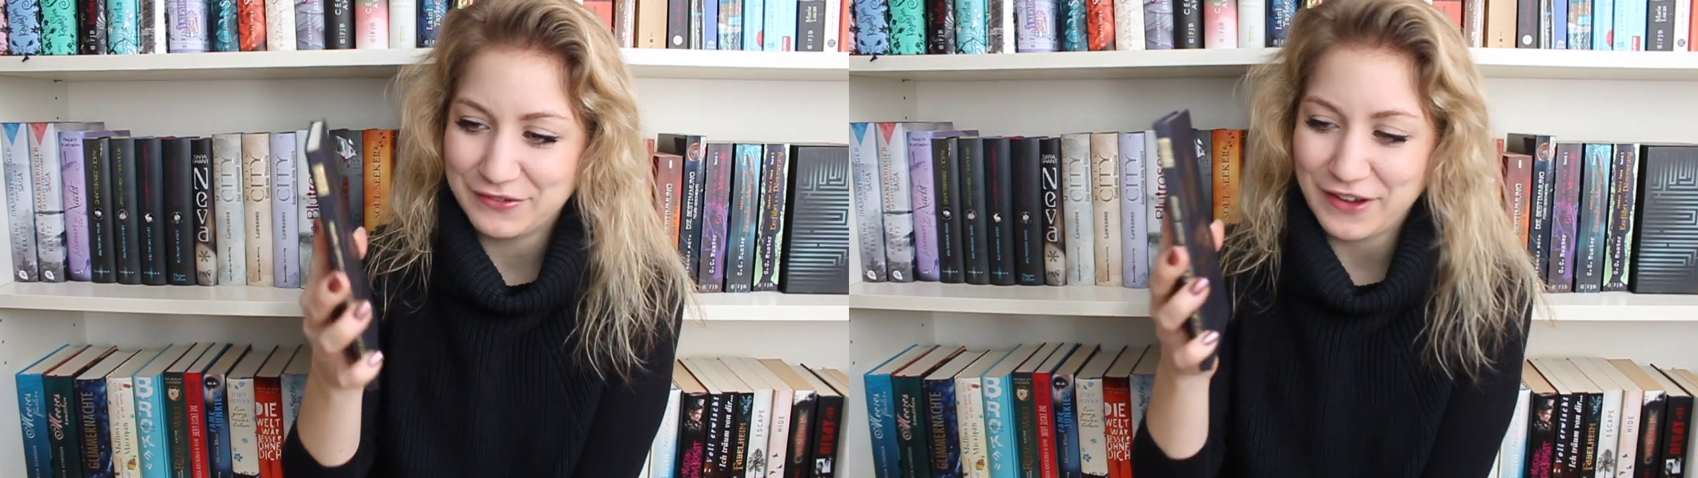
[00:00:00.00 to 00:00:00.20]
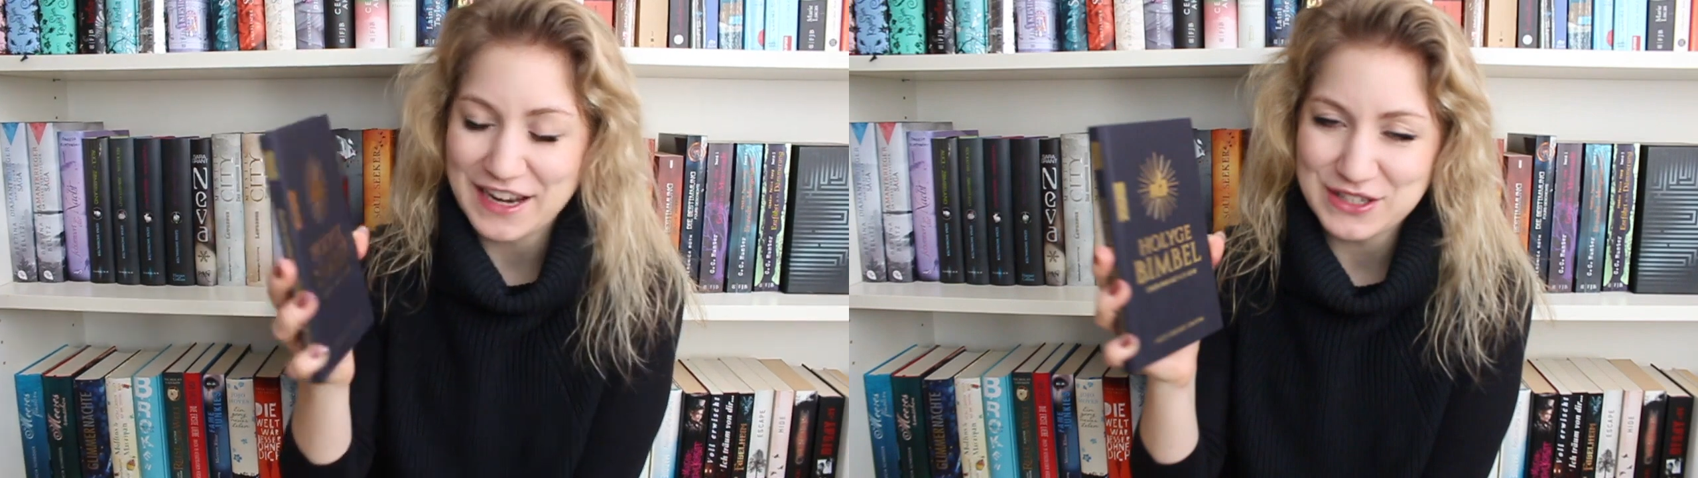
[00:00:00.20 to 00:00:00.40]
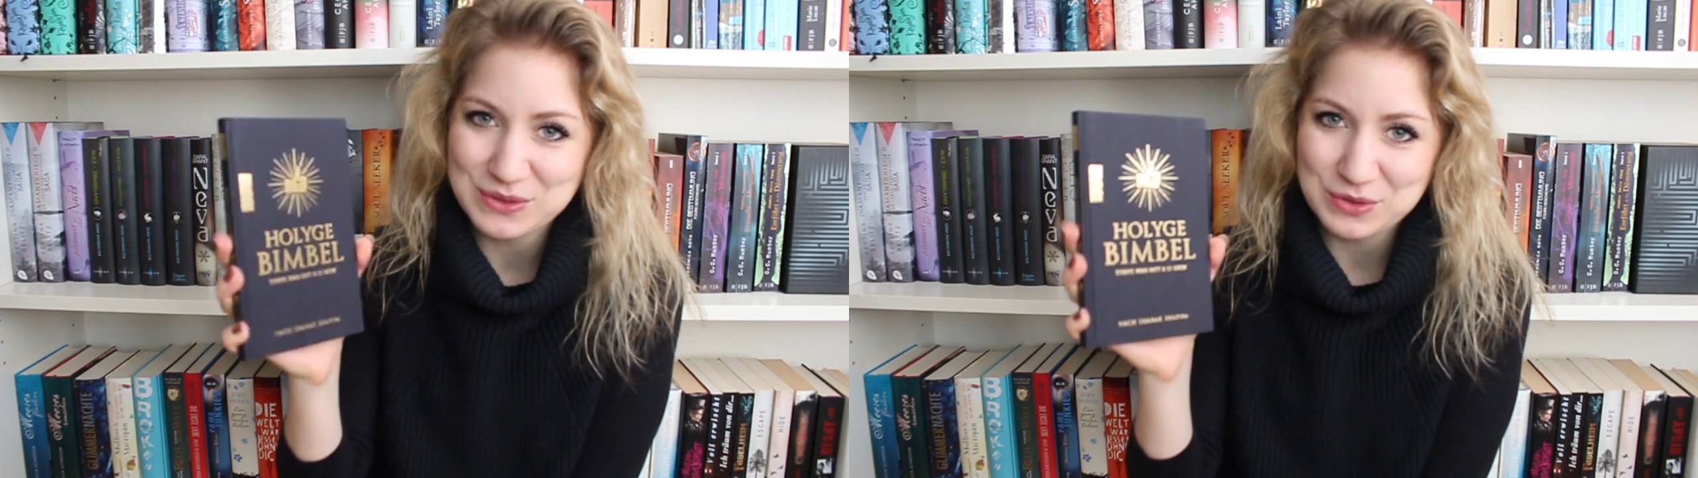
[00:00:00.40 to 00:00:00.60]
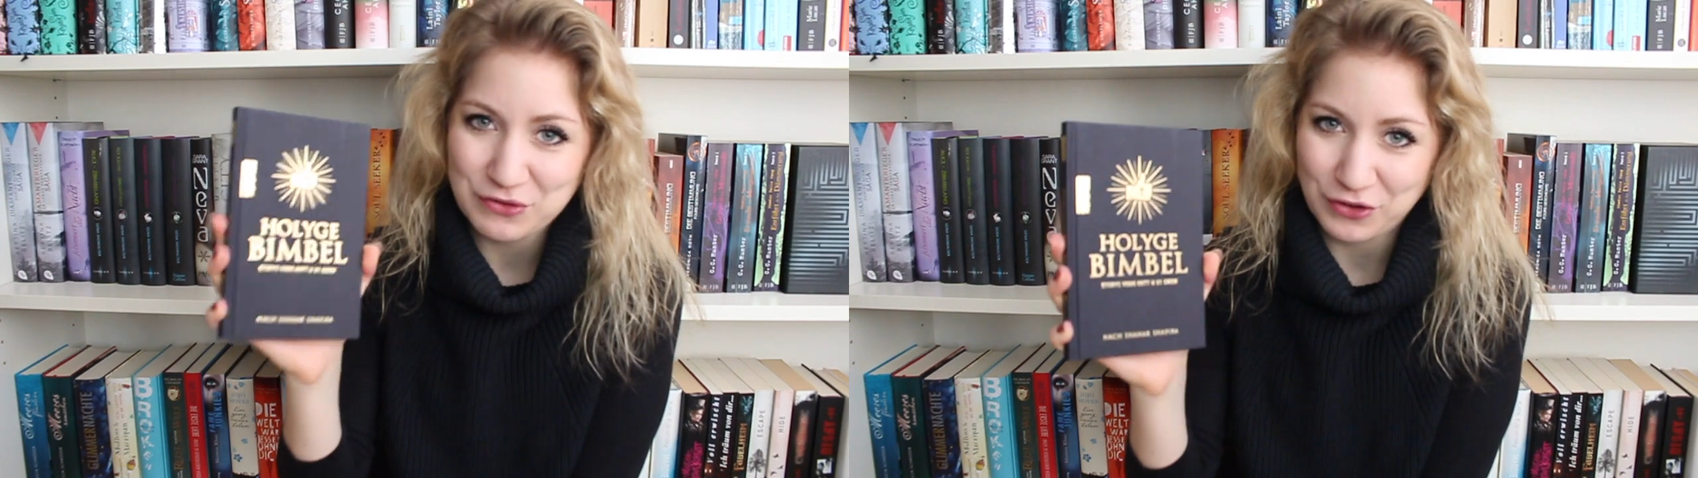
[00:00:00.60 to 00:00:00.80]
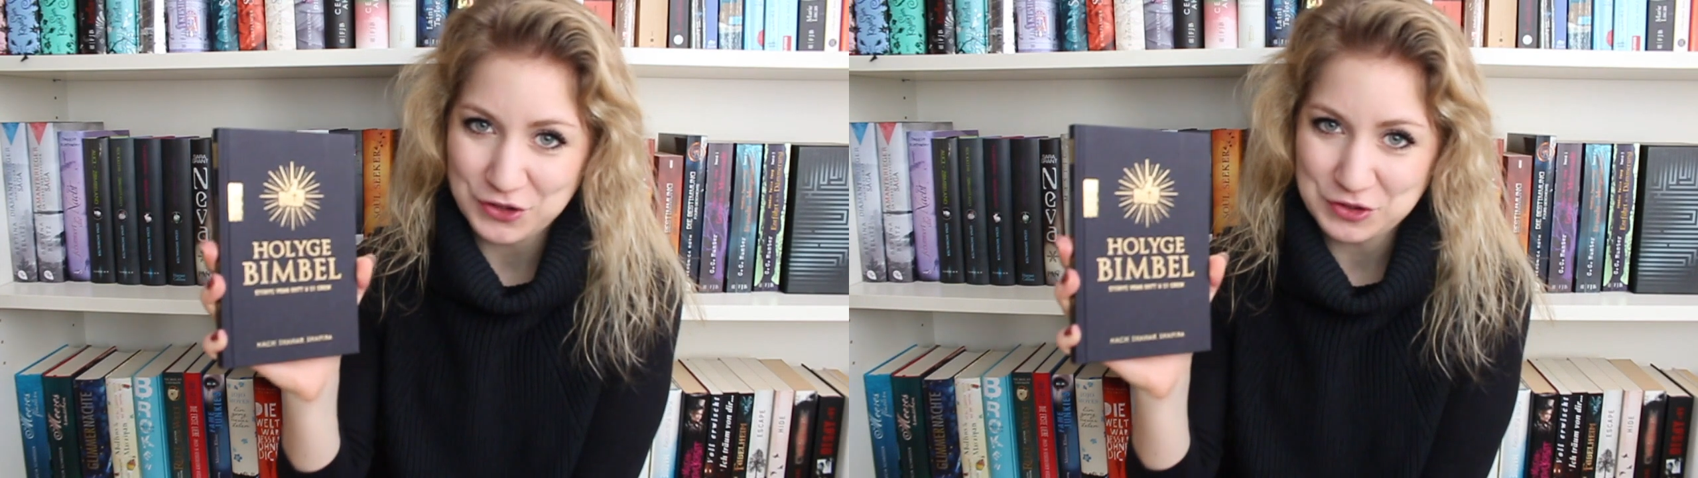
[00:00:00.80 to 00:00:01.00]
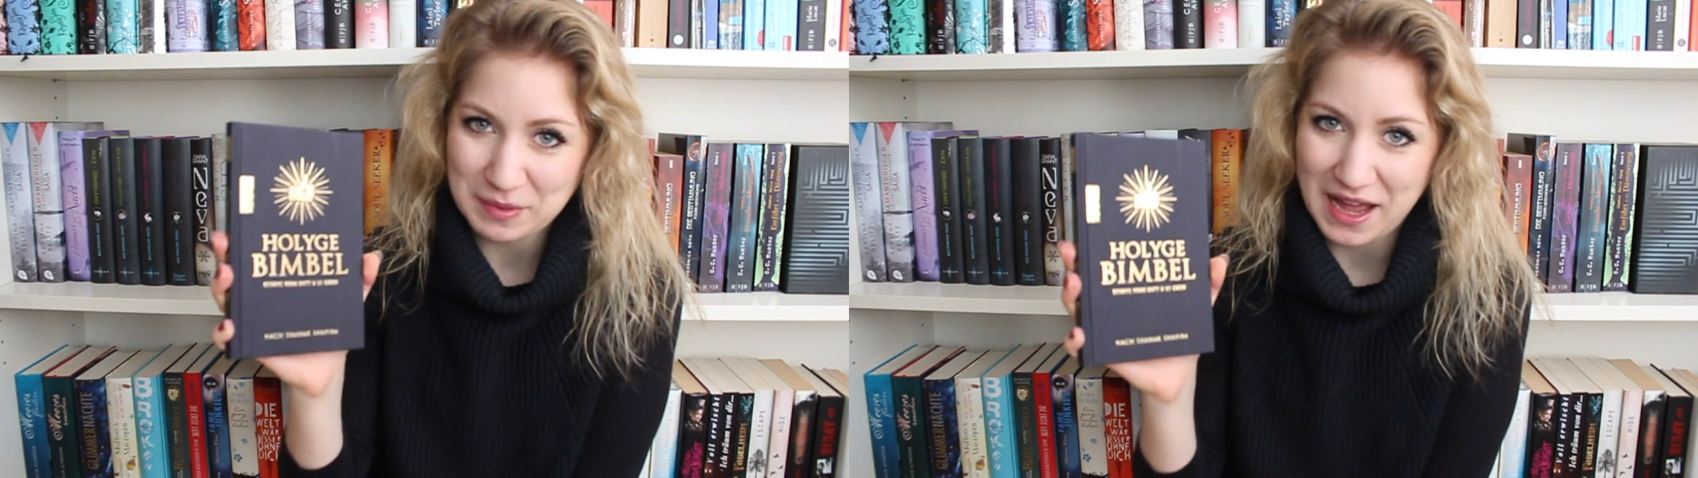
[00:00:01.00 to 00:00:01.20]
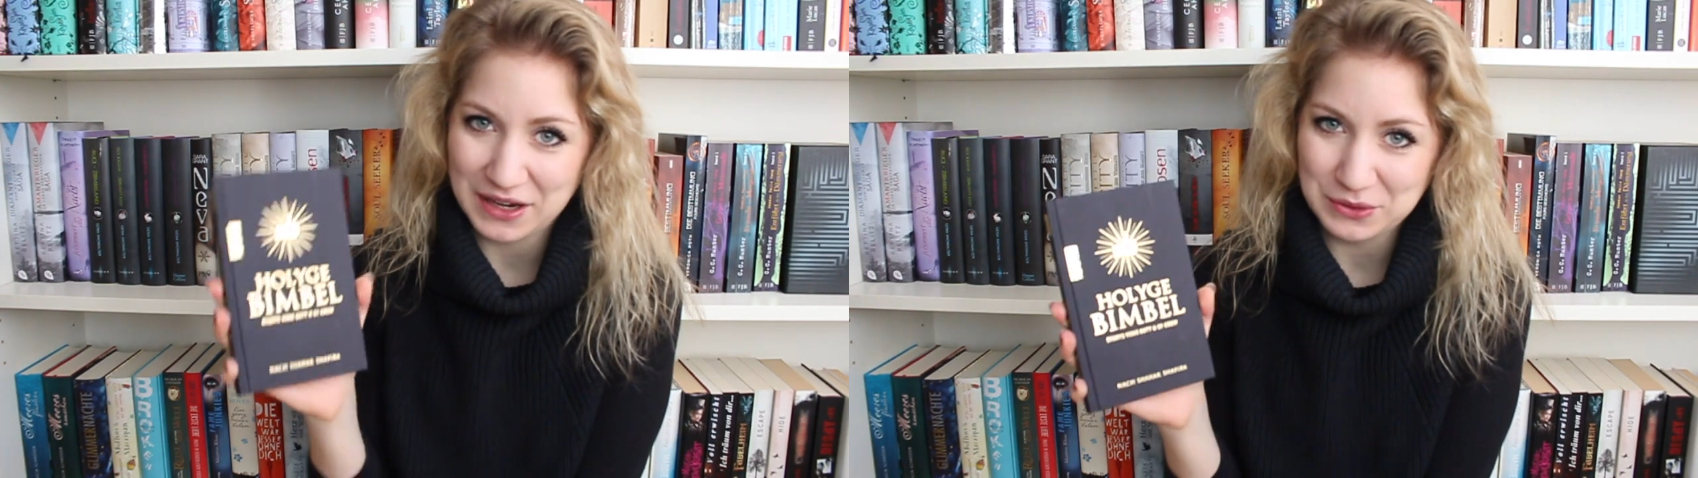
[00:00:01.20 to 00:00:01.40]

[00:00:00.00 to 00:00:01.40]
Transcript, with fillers: falls du die Fong-Sprache